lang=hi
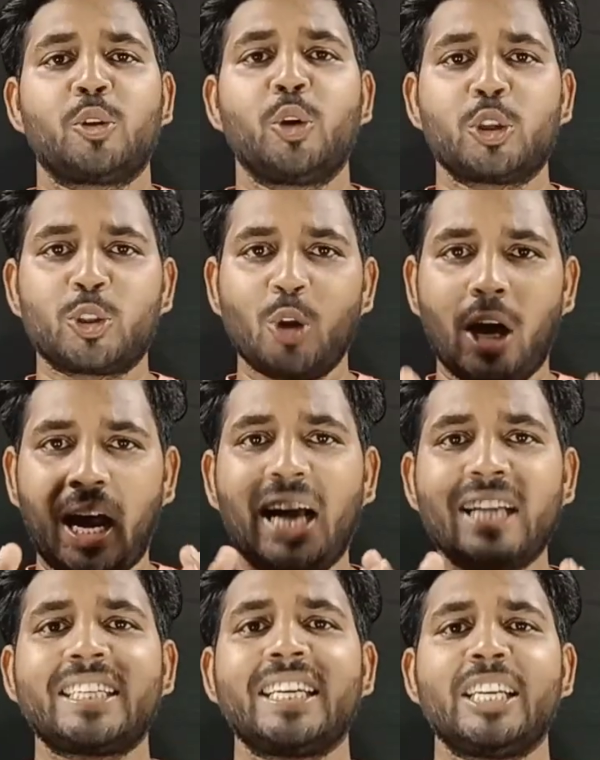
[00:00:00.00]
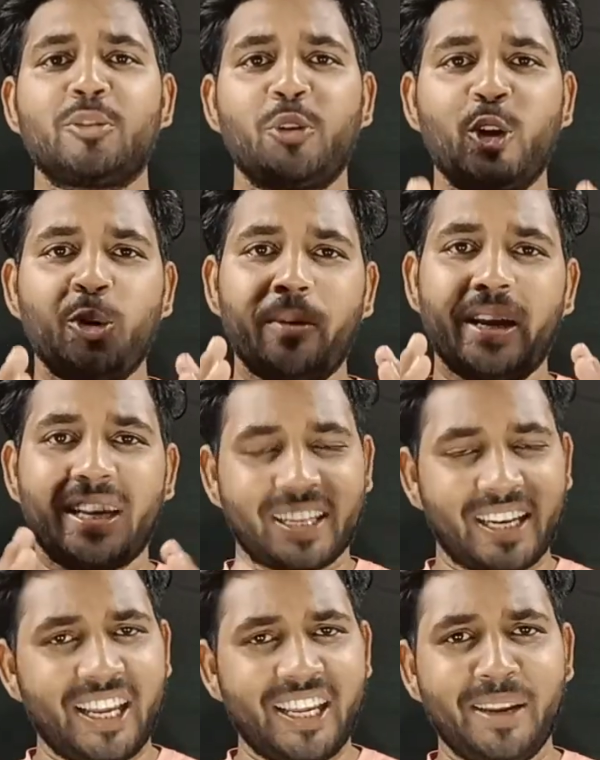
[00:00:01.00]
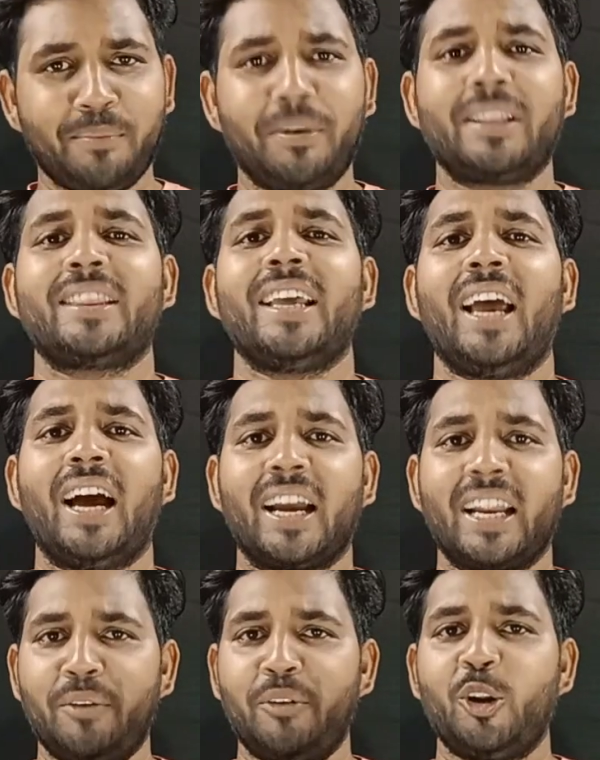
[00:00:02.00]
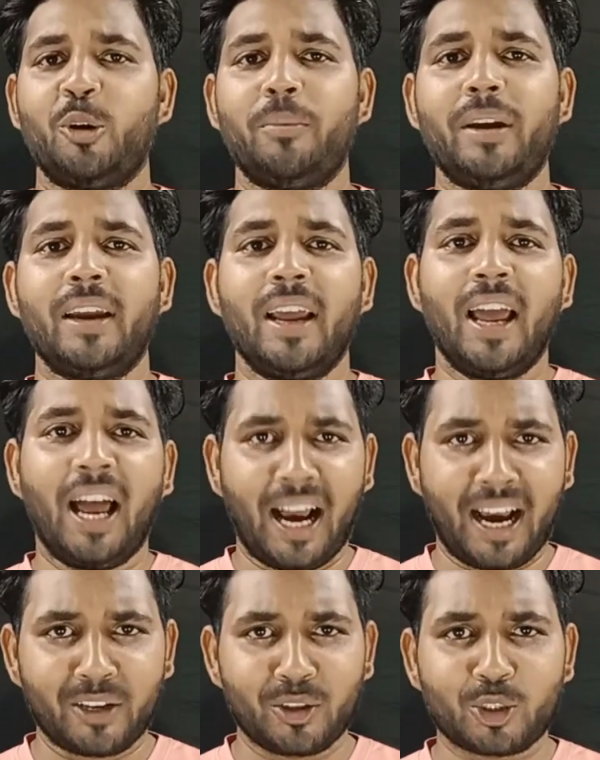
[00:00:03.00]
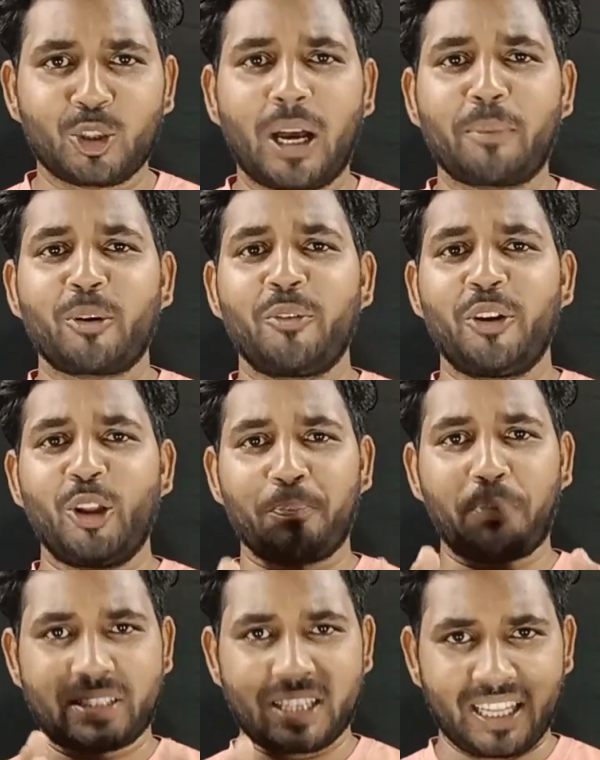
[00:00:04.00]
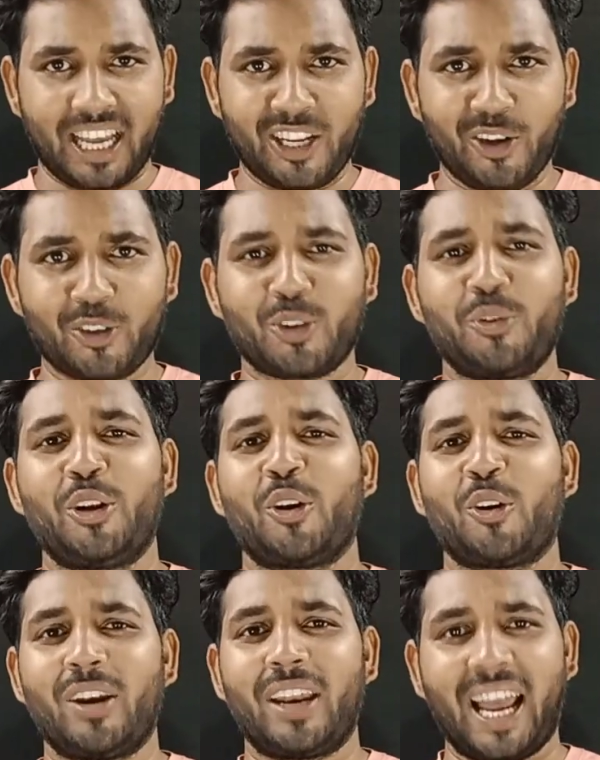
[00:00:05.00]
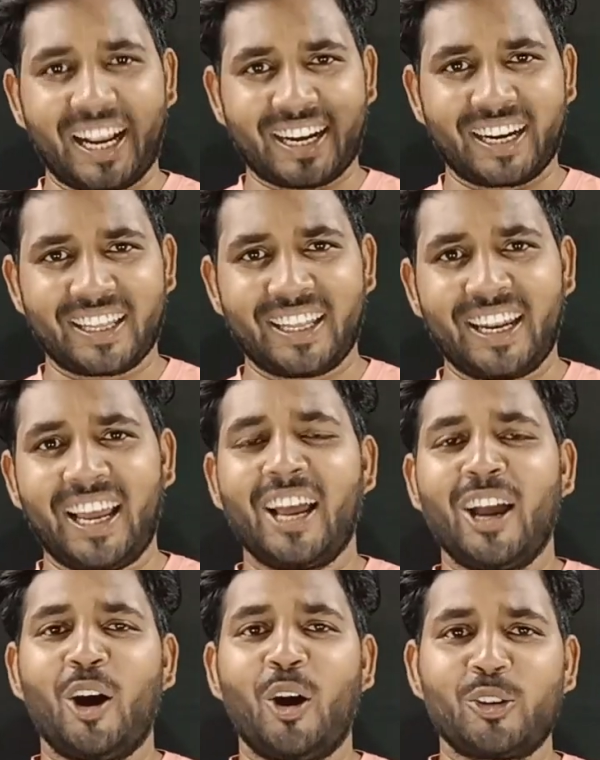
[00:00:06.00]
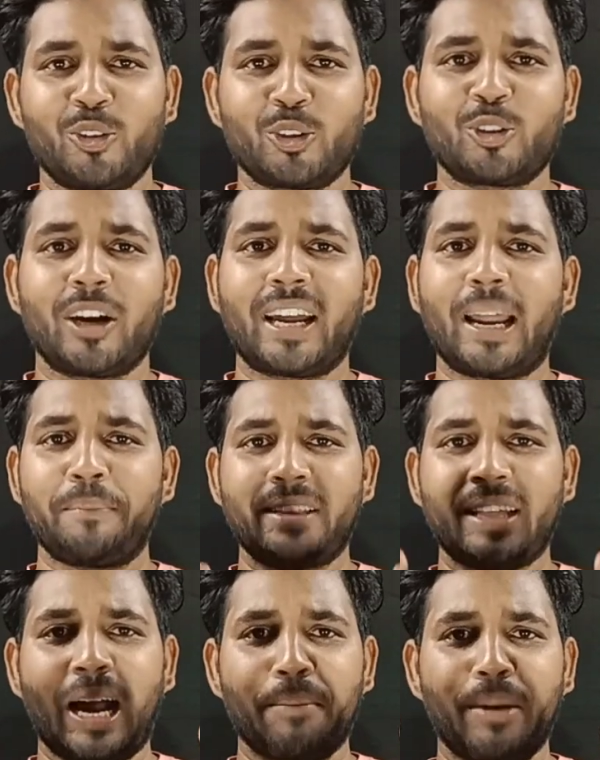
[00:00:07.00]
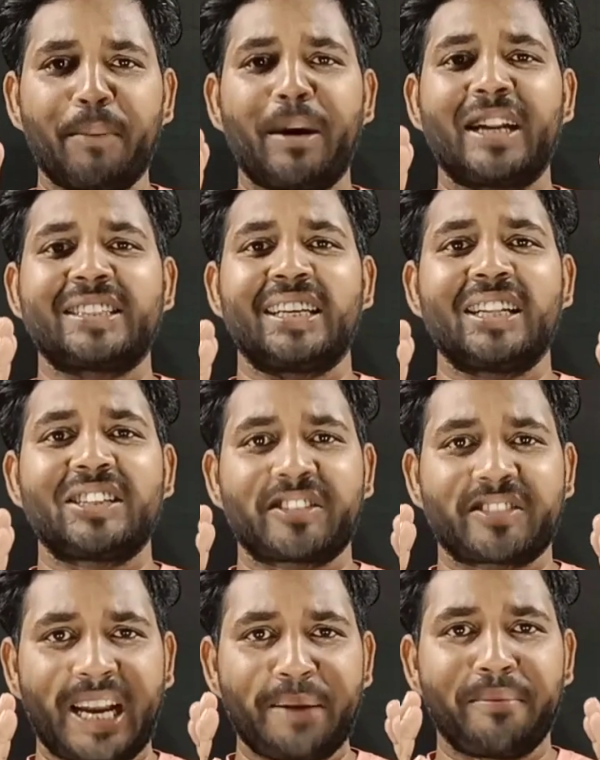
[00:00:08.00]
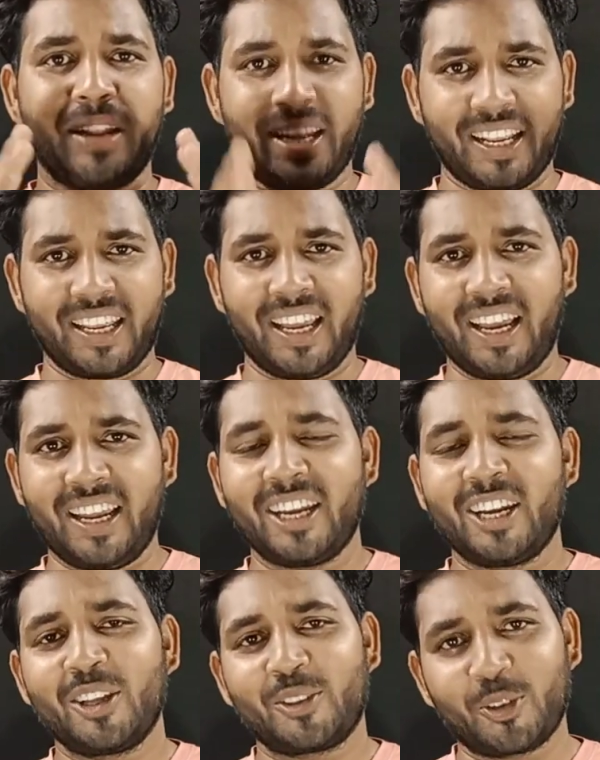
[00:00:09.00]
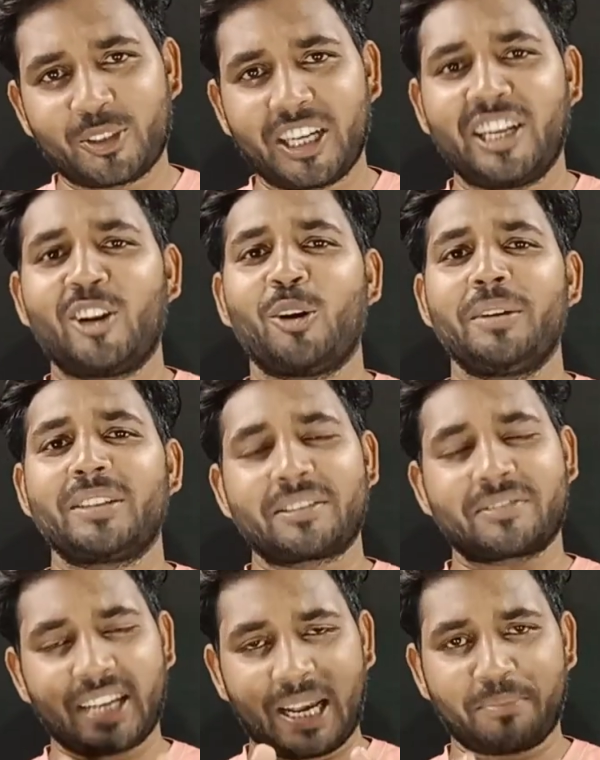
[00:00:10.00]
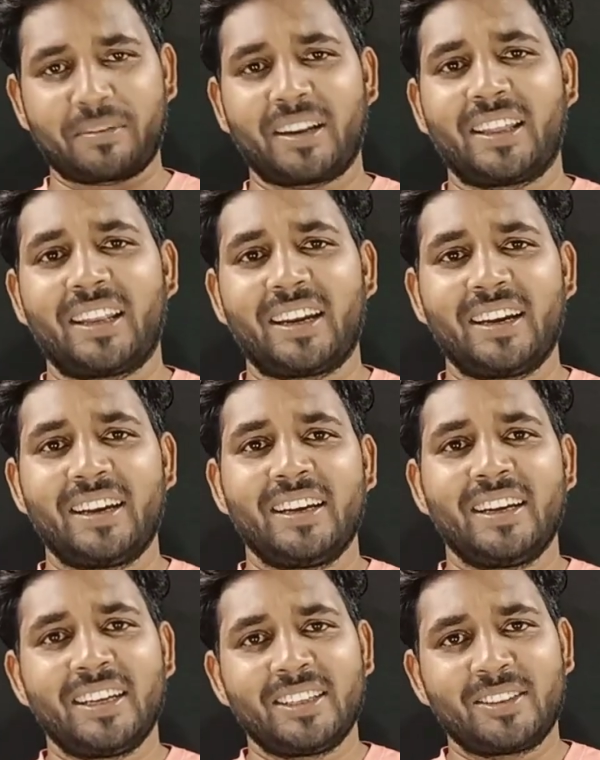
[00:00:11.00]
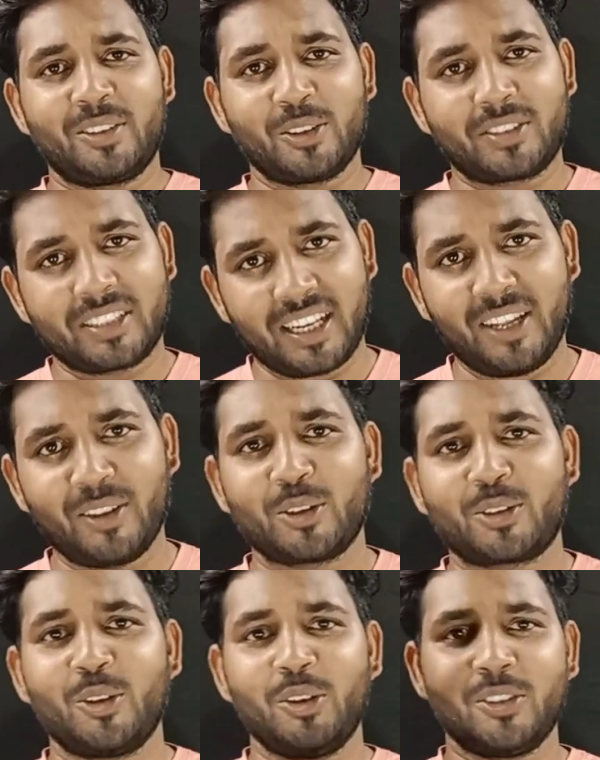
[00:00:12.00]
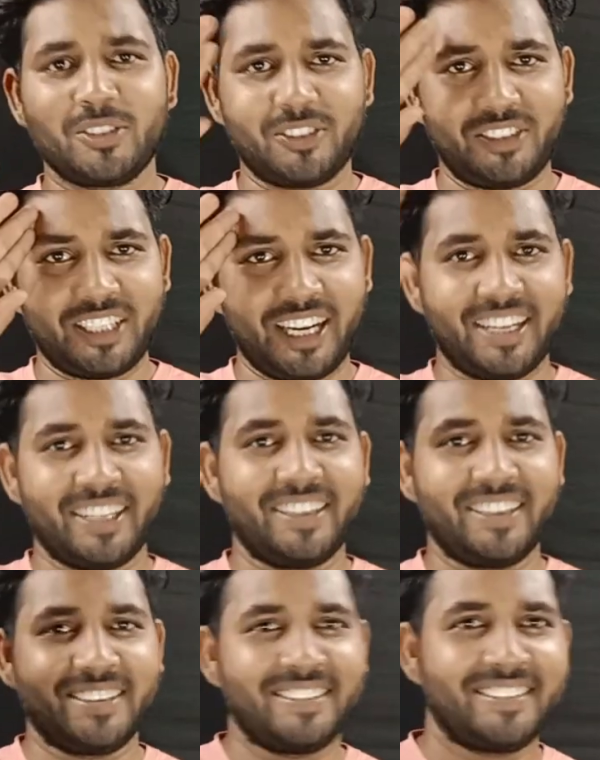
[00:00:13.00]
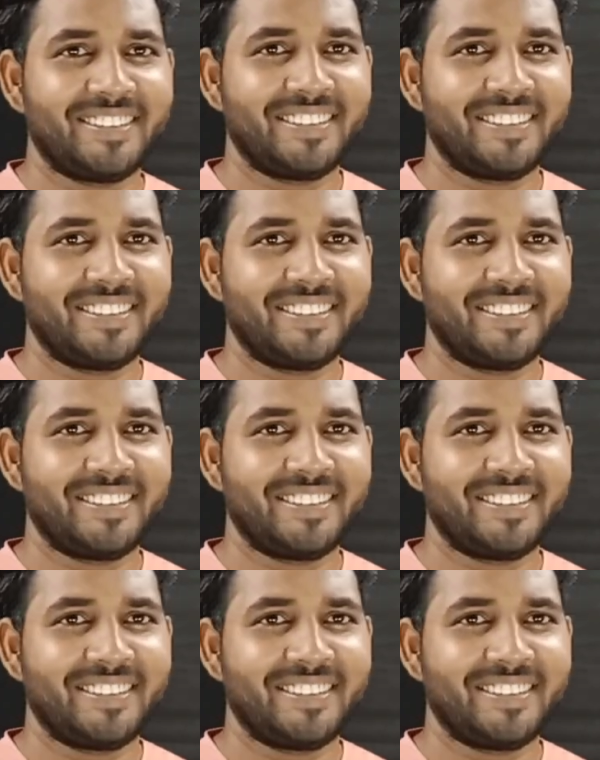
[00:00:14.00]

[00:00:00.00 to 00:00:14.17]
तो दोस्तों आज के इस वीडियो में इतना ही मिलते हैं अगली वीडियो में अगर दोस्तों आपको वीडियो पसंद आई हो तो वीडियो को लाइक कर देना और दोस्तों अगर अभी तक आपने हमारा चैनल सब्सक्राइब नहीं किया है तो चैनल को भी सब्सक्राइब कर देना तो चलिए दोस्तों जय हिंद